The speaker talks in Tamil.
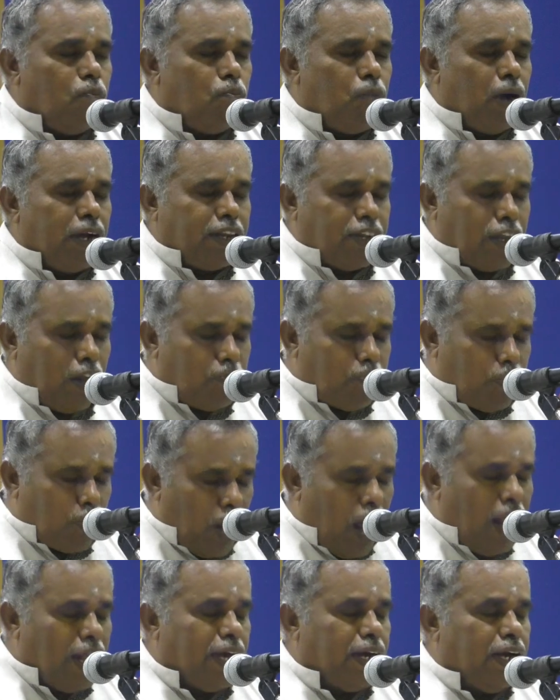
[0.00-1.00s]
மற்ற
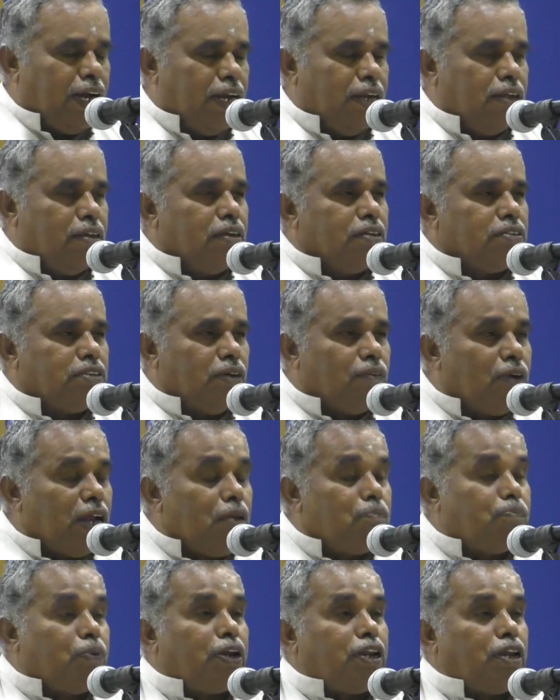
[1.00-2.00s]
புராணங்கள்
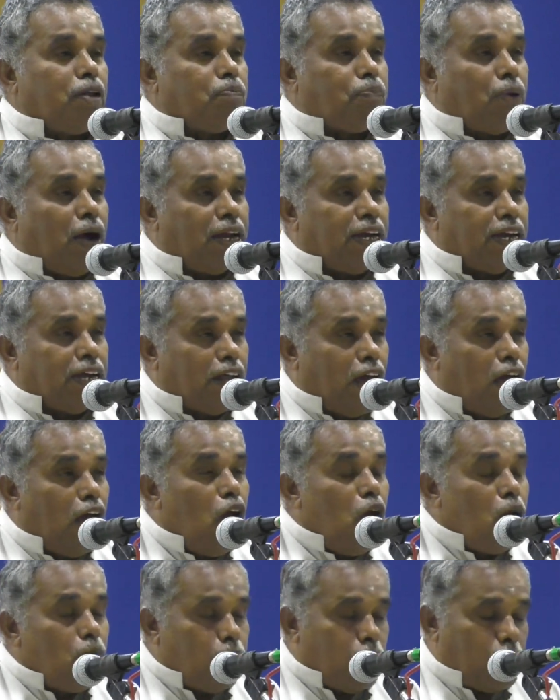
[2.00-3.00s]
சிவனை பற்றி பாடுகிற
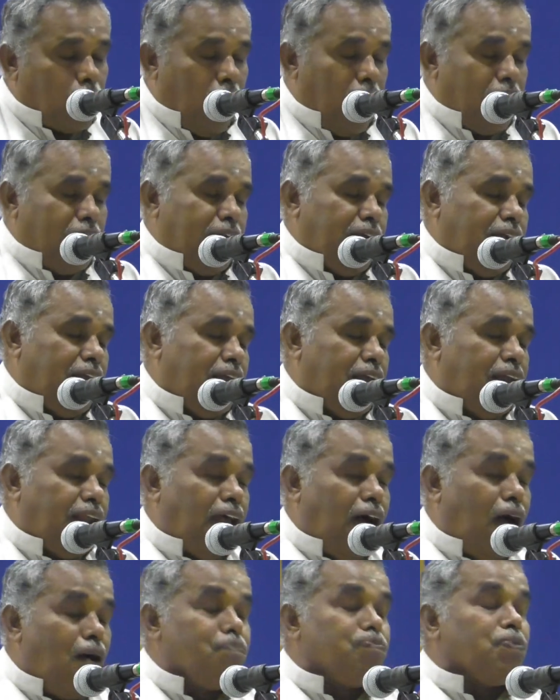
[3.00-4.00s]
புராணங்கள்
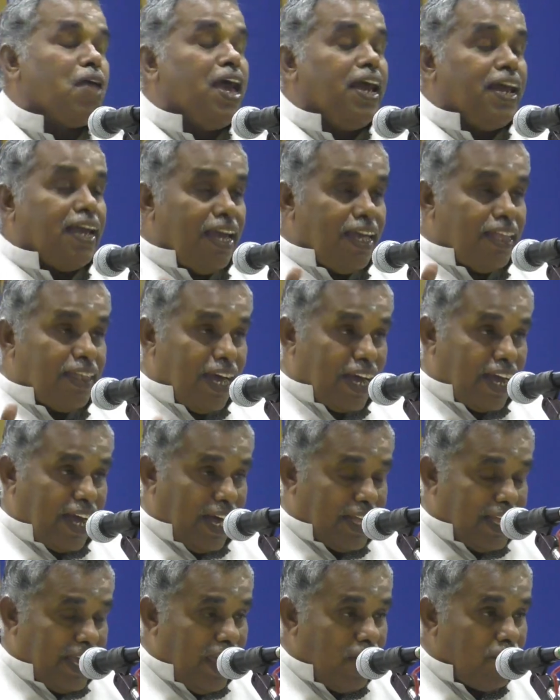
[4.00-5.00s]
எல்லாம் இந்த
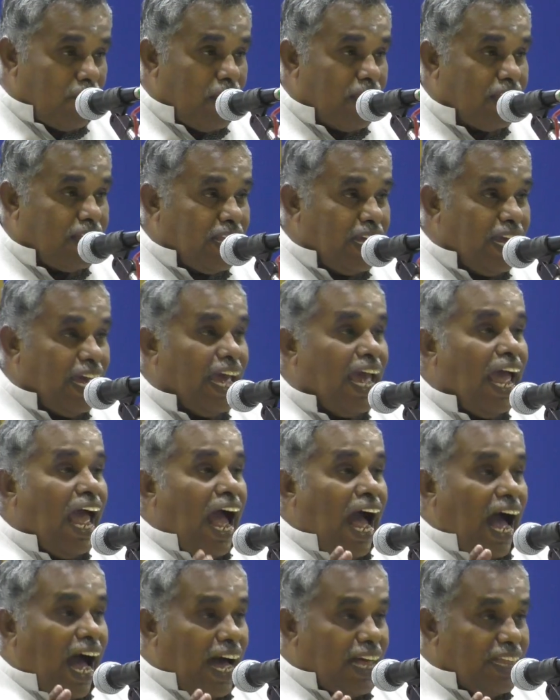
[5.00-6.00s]
கதையை வைத்து
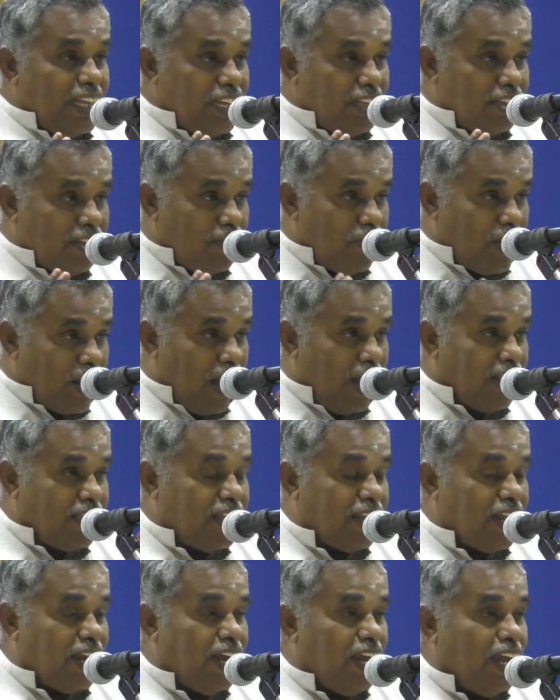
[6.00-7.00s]
அது
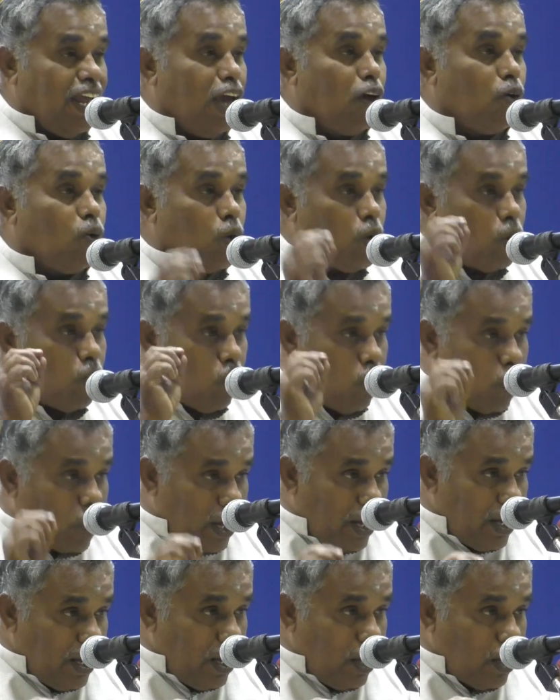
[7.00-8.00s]
சிவராத்திரியிலே ஒரு
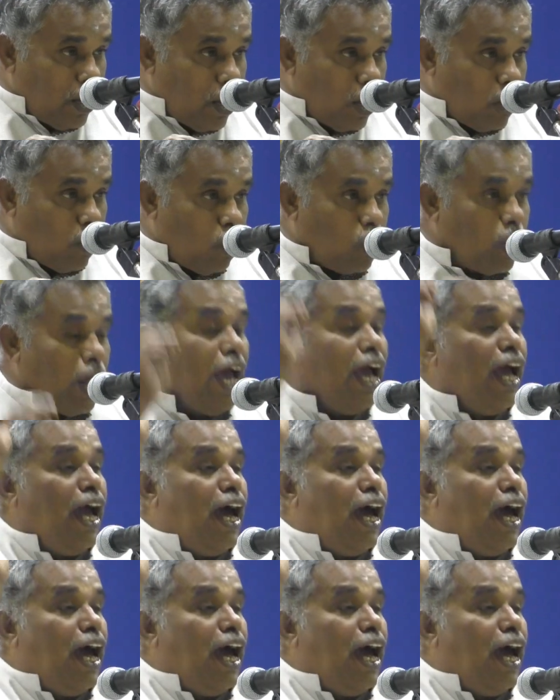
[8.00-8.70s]
குரங்குக்கு கூட